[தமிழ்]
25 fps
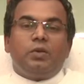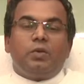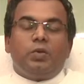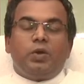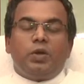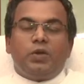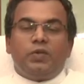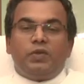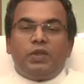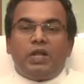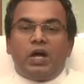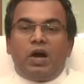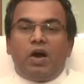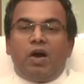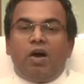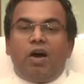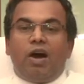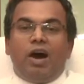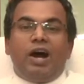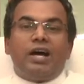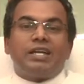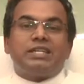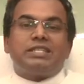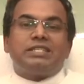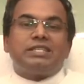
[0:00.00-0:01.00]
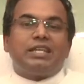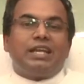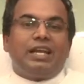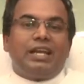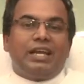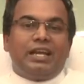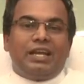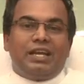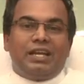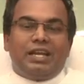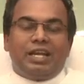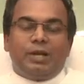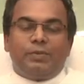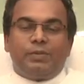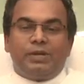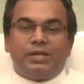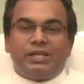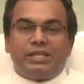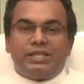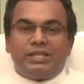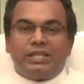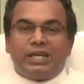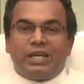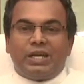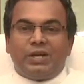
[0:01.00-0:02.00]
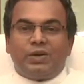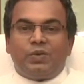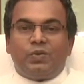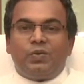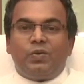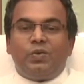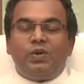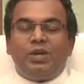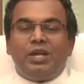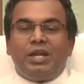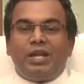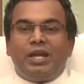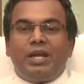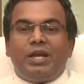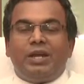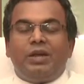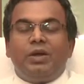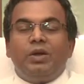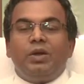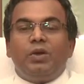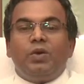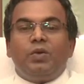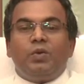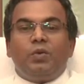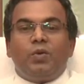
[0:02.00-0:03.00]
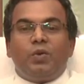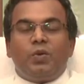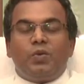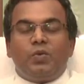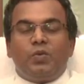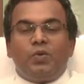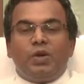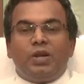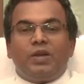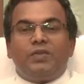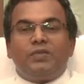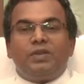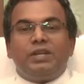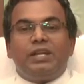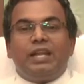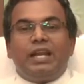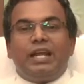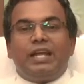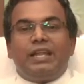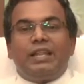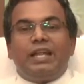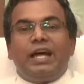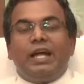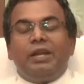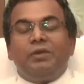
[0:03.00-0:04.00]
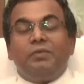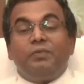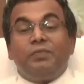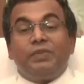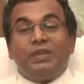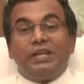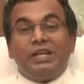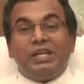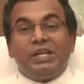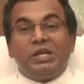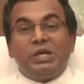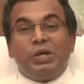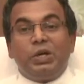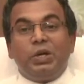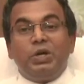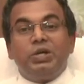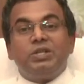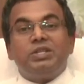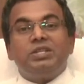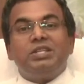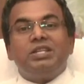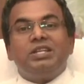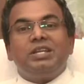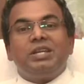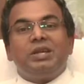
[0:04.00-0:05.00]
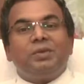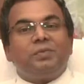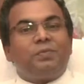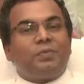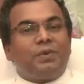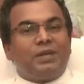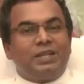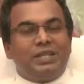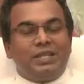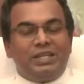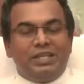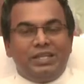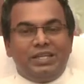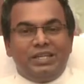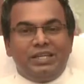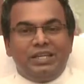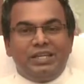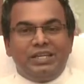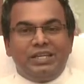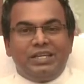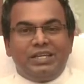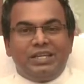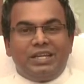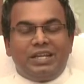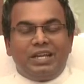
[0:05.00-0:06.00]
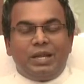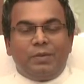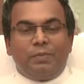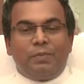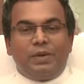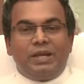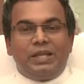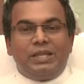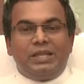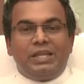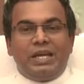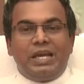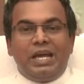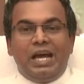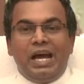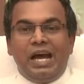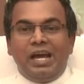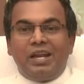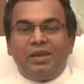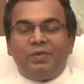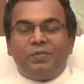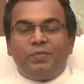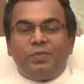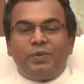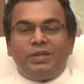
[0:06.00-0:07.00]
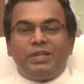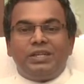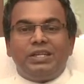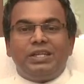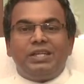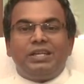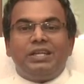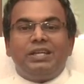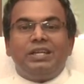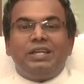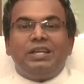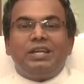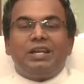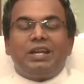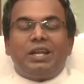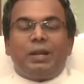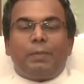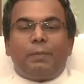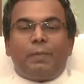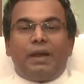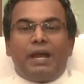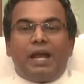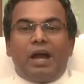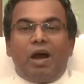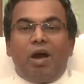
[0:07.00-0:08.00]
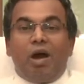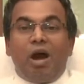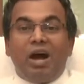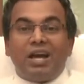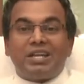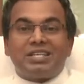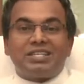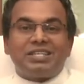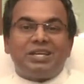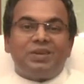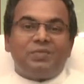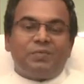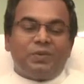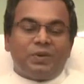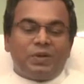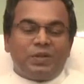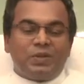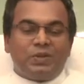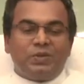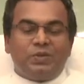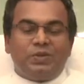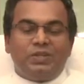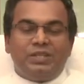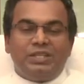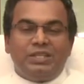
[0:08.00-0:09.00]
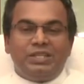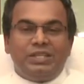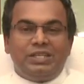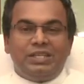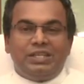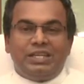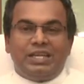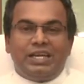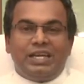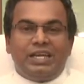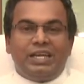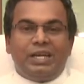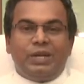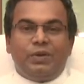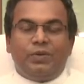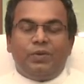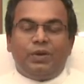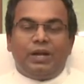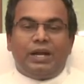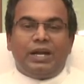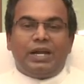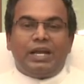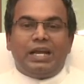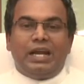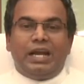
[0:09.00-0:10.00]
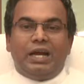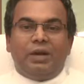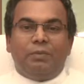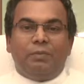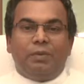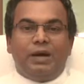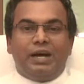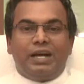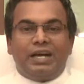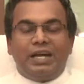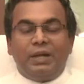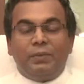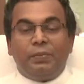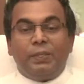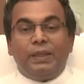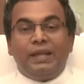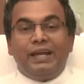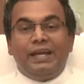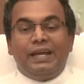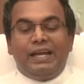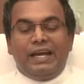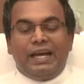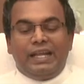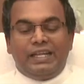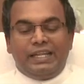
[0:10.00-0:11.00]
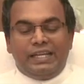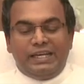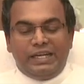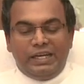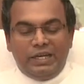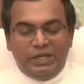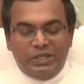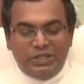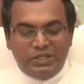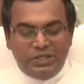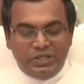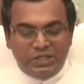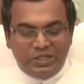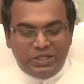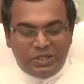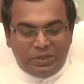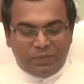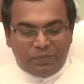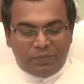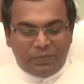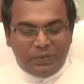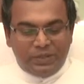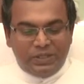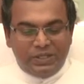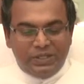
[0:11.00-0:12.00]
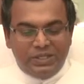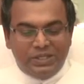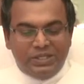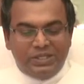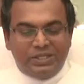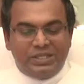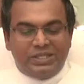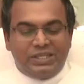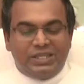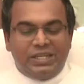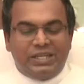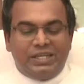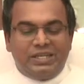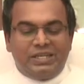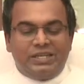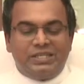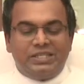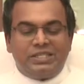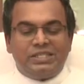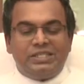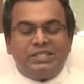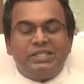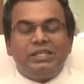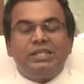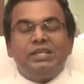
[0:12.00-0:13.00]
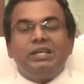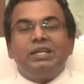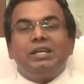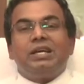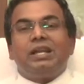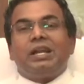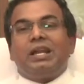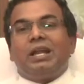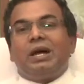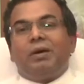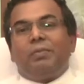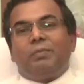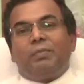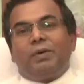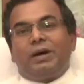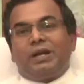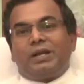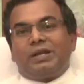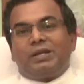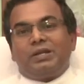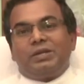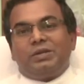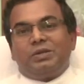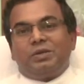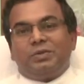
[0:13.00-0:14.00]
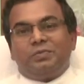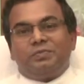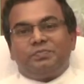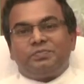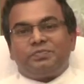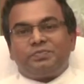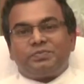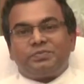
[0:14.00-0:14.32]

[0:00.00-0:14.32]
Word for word: ஒருவித ஆற்றலை நமக்கு தரக்கூடிய ஒரு உணர்வு நிலை தான் எழுந்து நிற்பது நம்மை தயாரிப்பது நம்மை ஆற்றல் படுத்துவது என்ற ஒரு அடையாளமாக அந்த எழுந்து நிற்பது என்று நாம் பார்க்கின்றோம்